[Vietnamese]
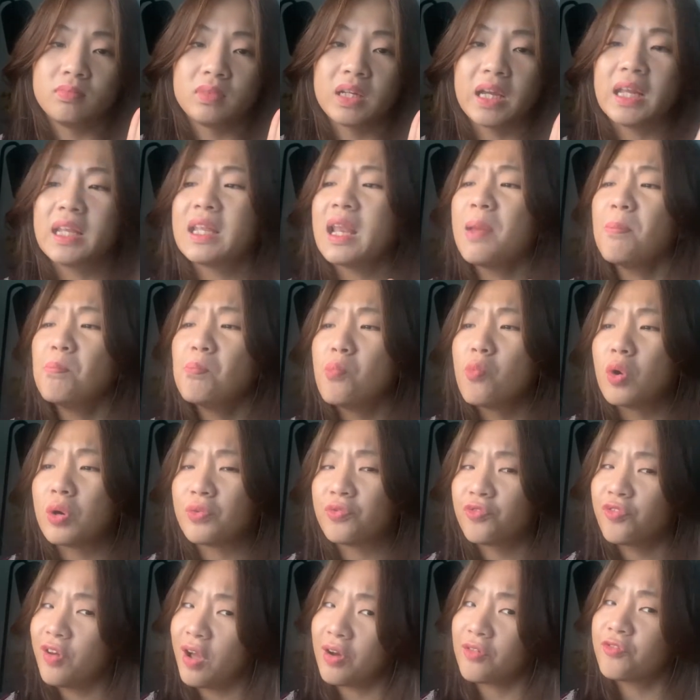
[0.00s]
cái nếp
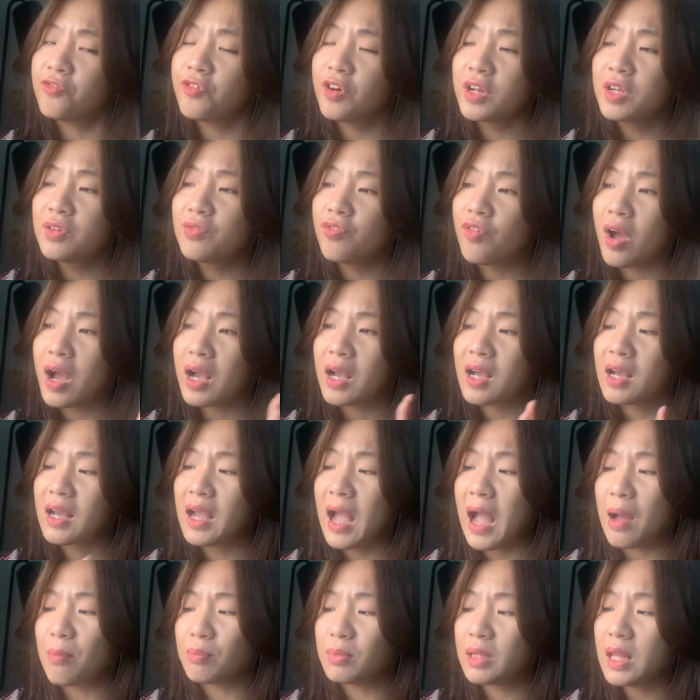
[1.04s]
buồn phảng phất và
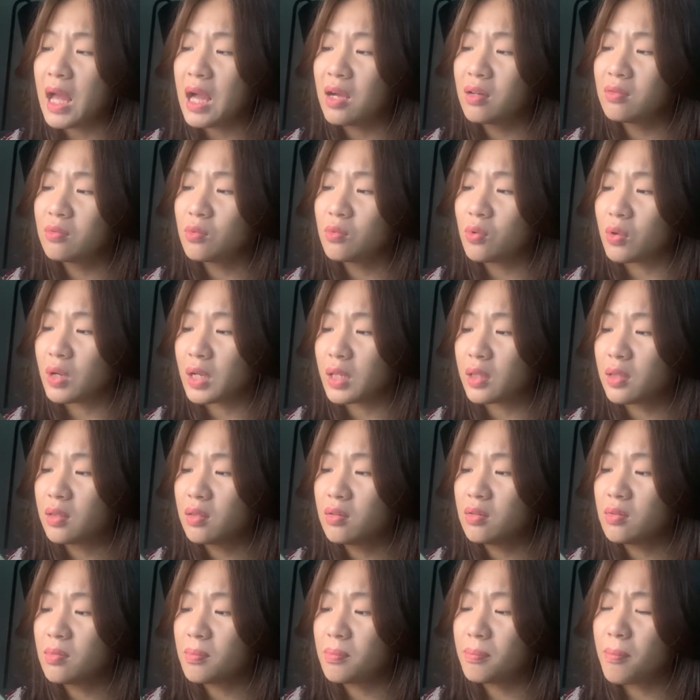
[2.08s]
cảm giác của cái
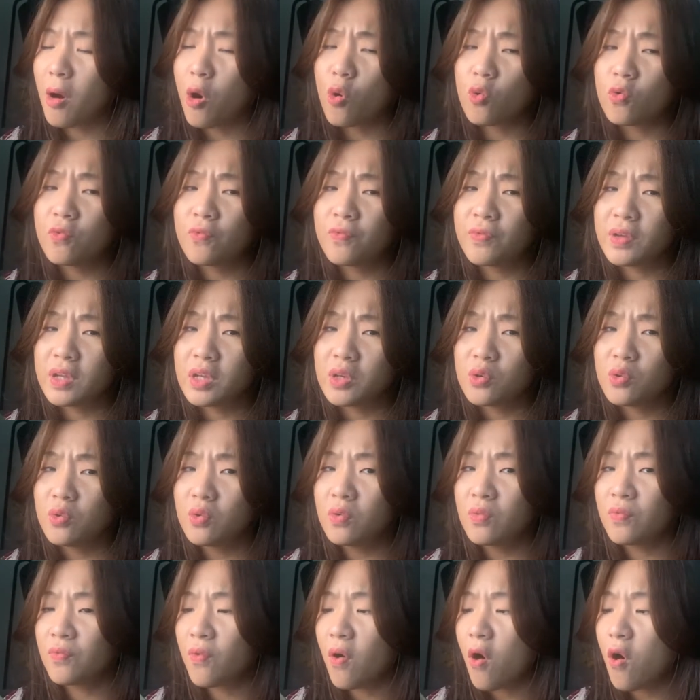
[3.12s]
sự bấu
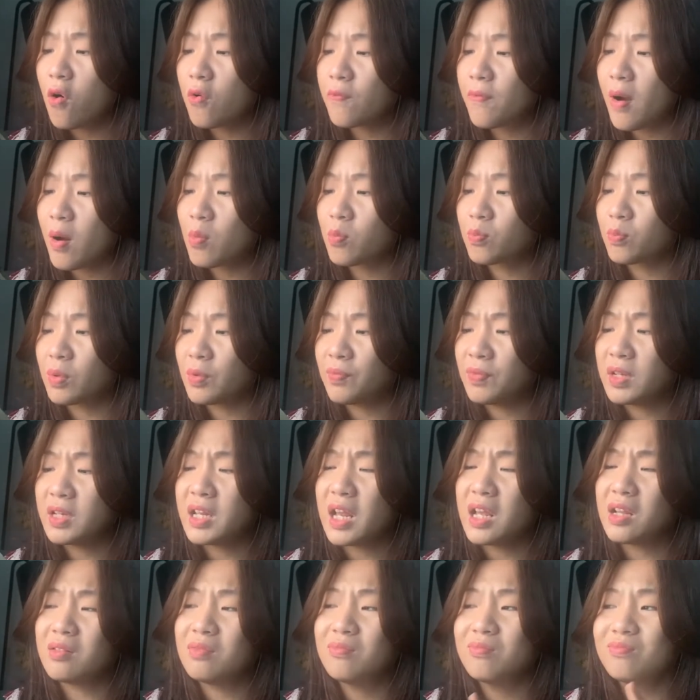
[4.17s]
víu vô vọng bởi vì
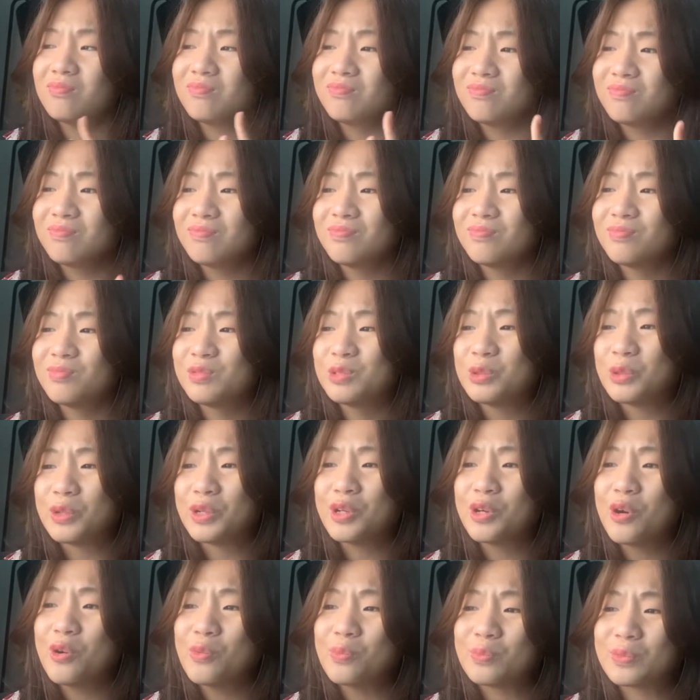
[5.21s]
đến cuối
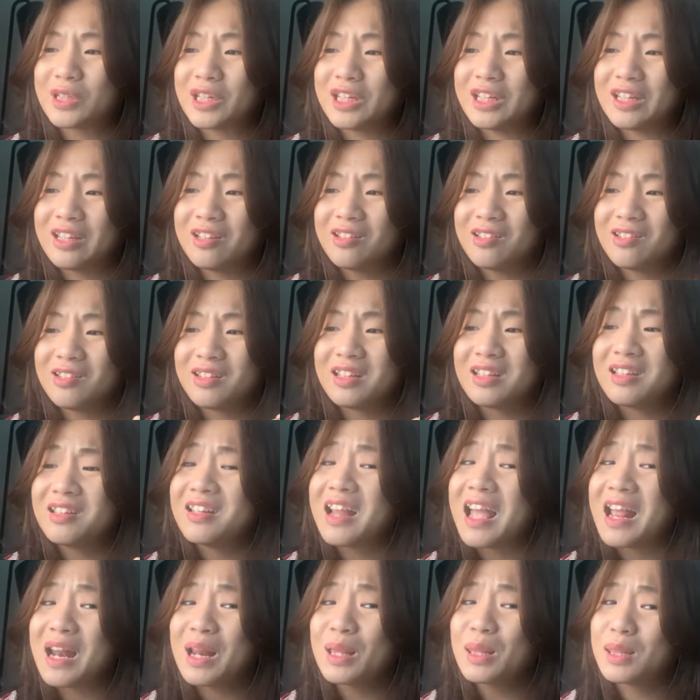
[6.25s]
cùng thì
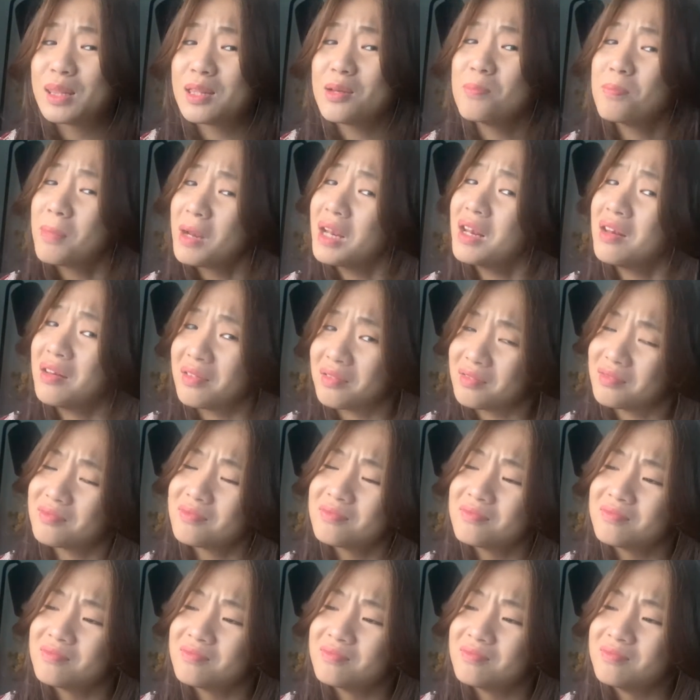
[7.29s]
đấy là sự bất lực
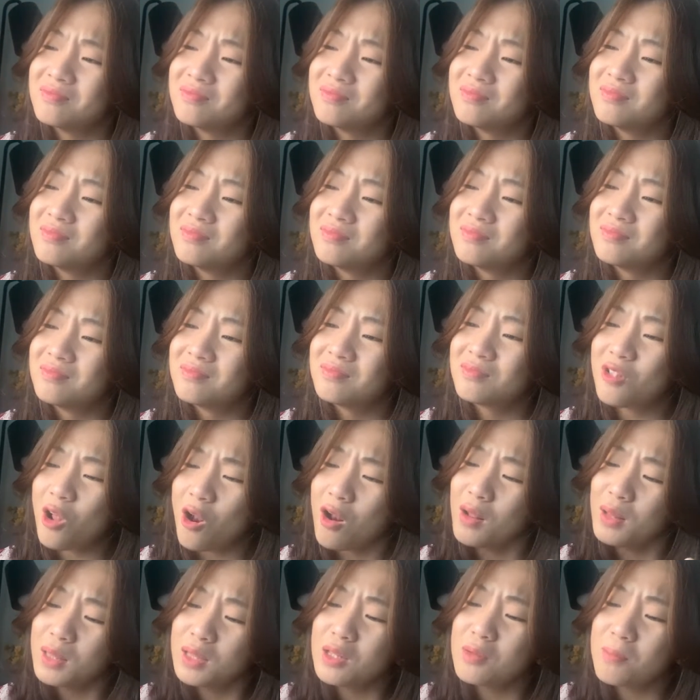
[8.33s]
nó
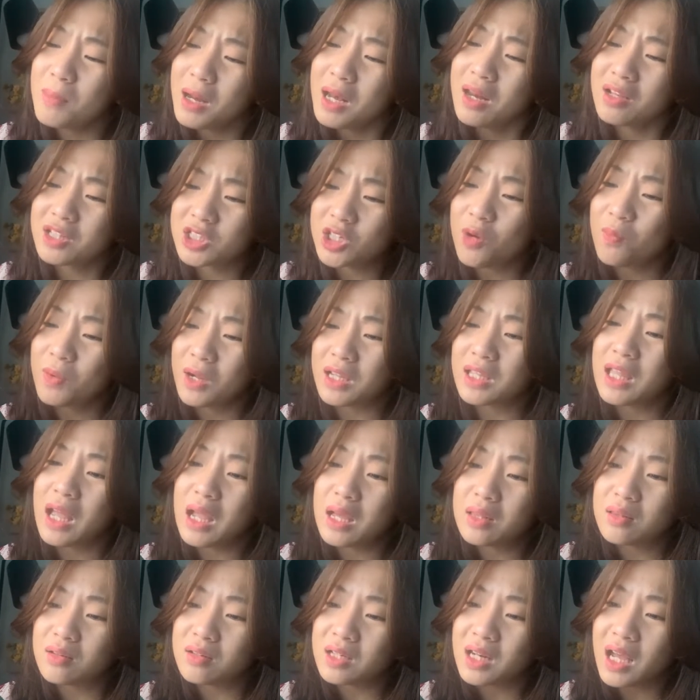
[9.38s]
là sự bất lực trong cái
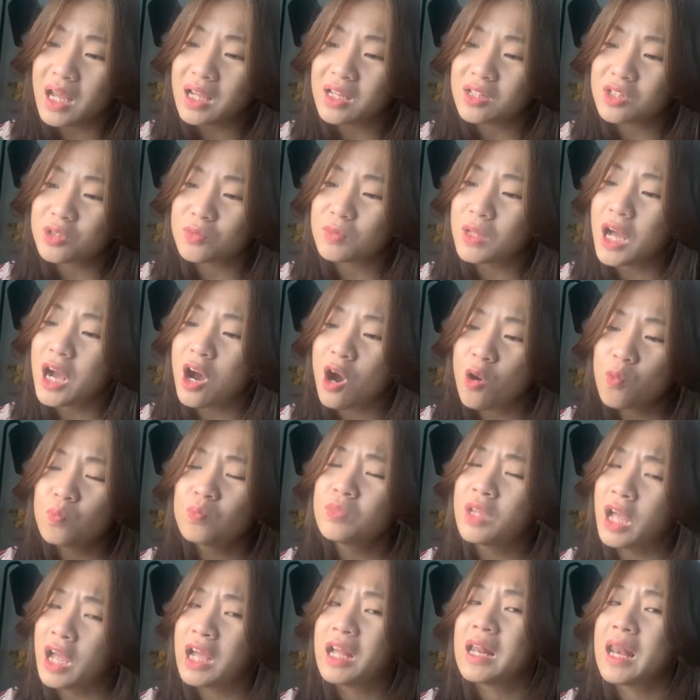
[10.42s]
thế giới này chúng ta không
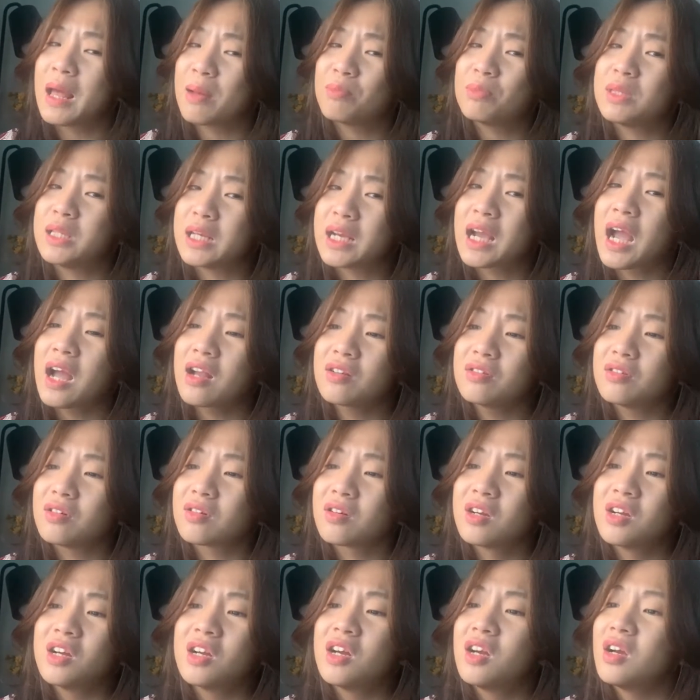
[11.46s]
thể làm gì khác được
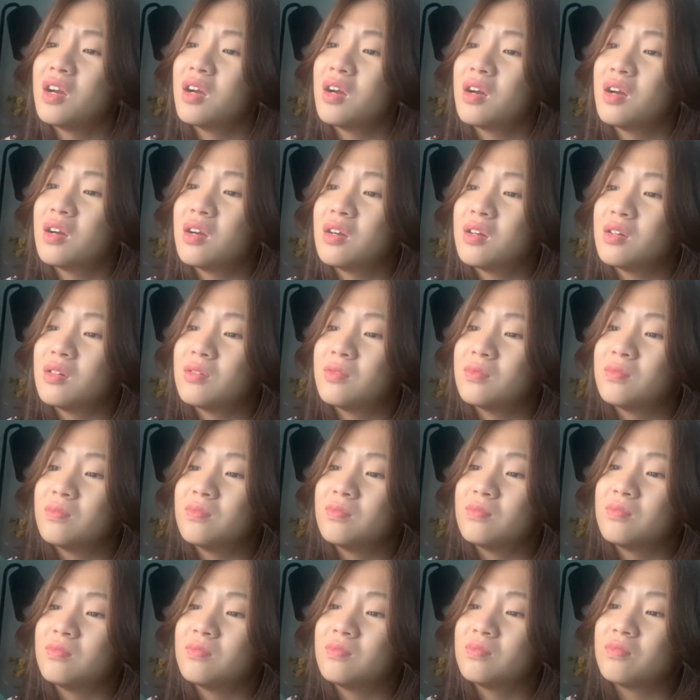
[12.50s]

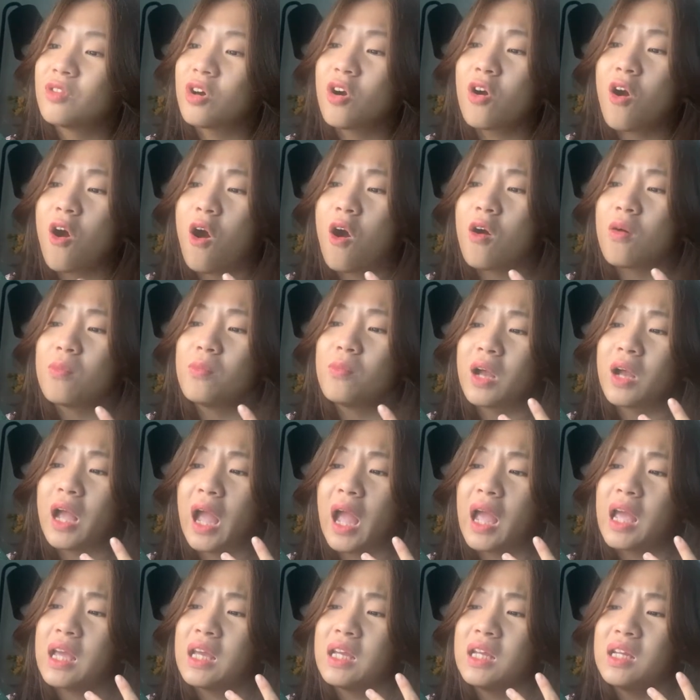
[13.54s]
nó có
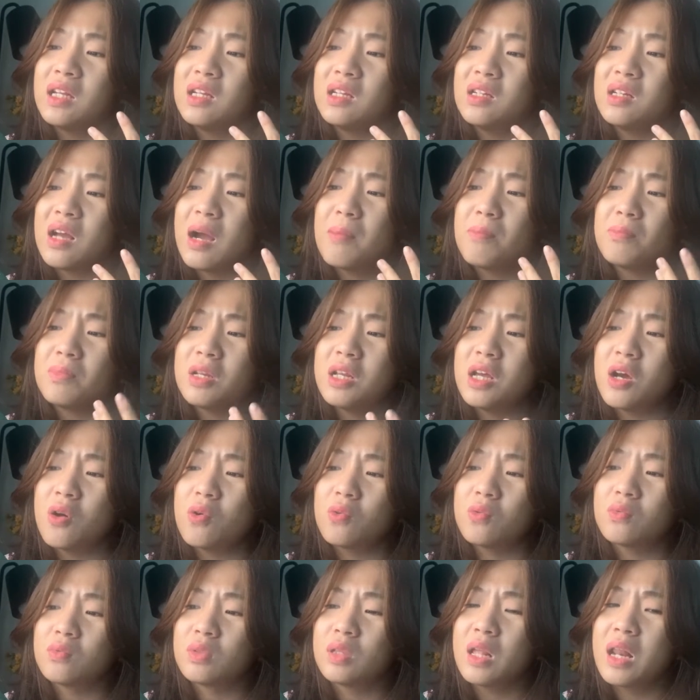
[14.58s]
cái âm điệu
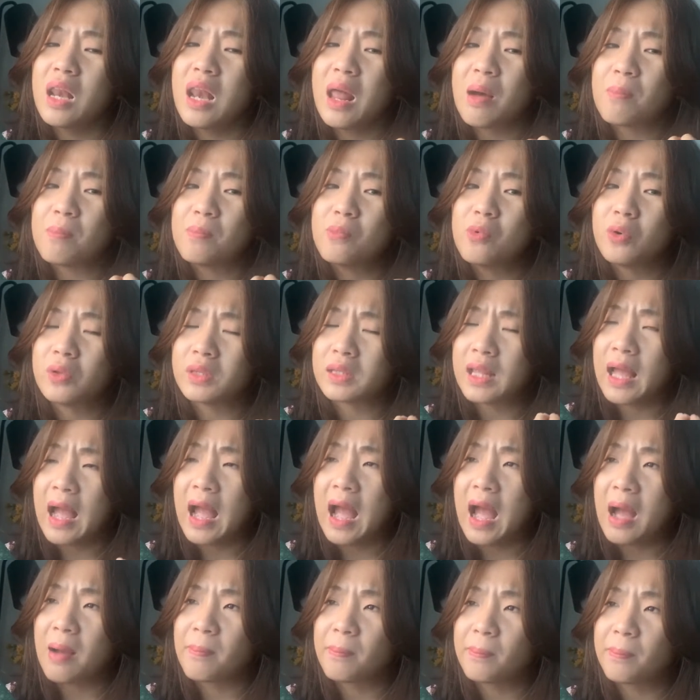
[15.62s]
rất là buồn
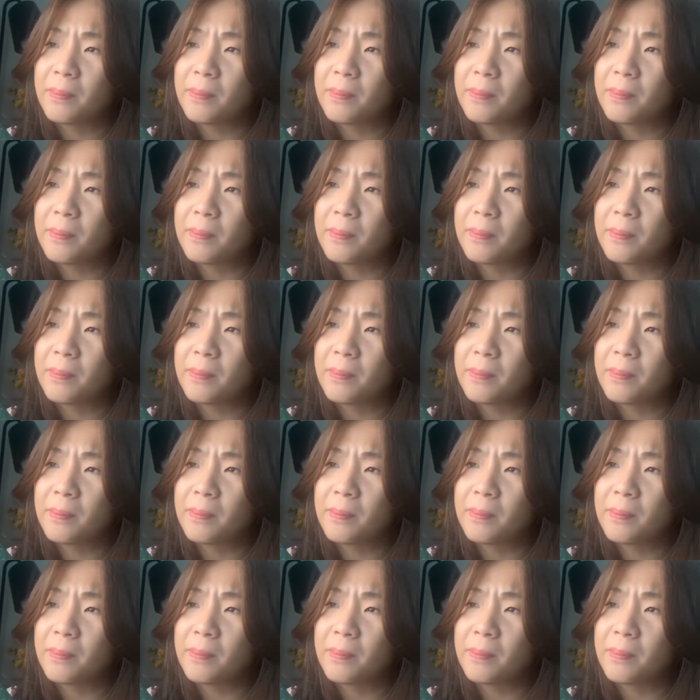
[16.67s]
thả